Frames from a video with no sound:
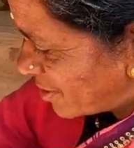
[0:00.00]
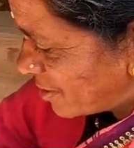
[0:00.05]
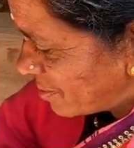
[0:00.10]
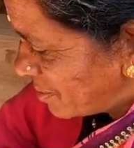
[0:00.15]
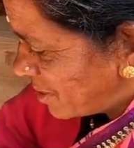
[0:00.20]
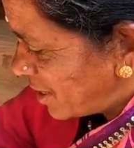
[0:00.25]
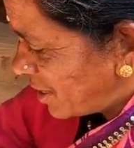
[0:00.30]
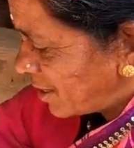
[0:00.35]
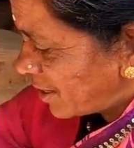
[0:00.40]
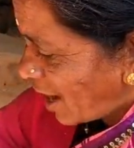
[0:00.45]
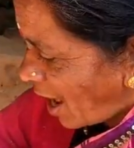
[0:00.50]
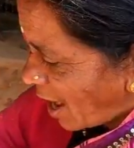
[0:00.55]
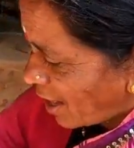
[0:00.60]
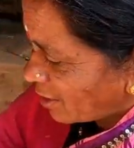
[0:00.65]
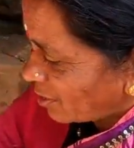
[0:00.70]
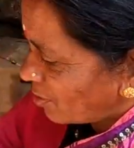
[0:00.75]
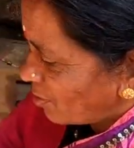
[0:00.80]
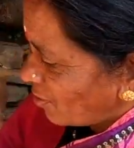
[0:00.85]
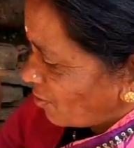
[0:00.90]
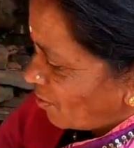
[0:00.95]
मौसम ठीक
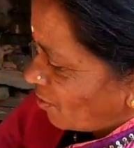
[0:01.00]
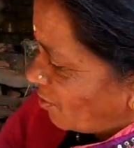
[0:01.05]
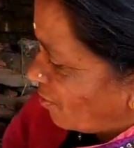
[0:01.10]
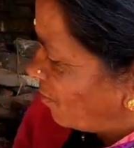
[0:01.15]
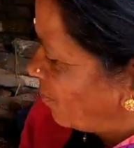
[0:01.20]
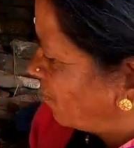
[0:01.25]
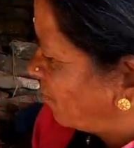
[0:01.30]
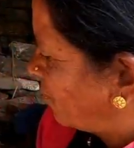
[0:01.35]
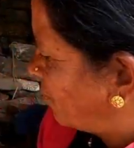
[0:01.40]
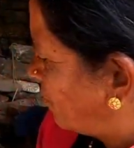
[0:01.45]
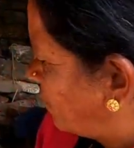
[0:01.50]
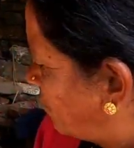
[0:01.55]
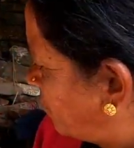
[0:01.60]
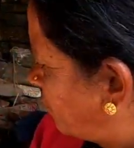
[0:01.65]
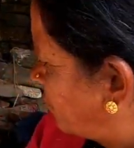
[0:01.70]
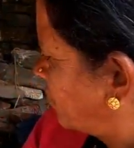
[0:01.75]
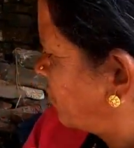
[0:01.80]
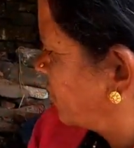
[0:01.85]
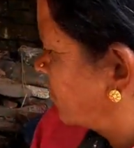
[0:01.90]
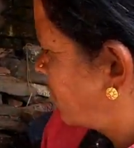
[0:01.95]
रहा तो अच्छा
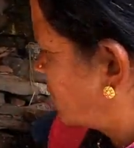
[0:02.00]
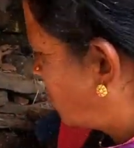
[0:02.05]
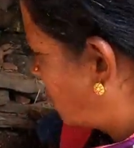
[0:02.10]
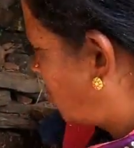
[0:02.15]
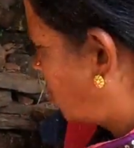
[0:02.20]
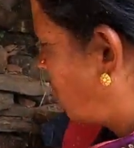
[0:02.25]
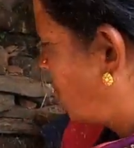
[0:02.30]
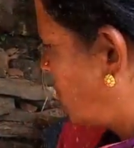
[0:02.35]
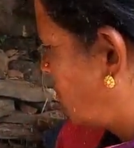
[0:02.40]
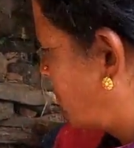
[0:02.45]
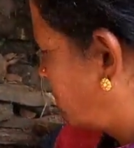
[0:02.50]
तो किस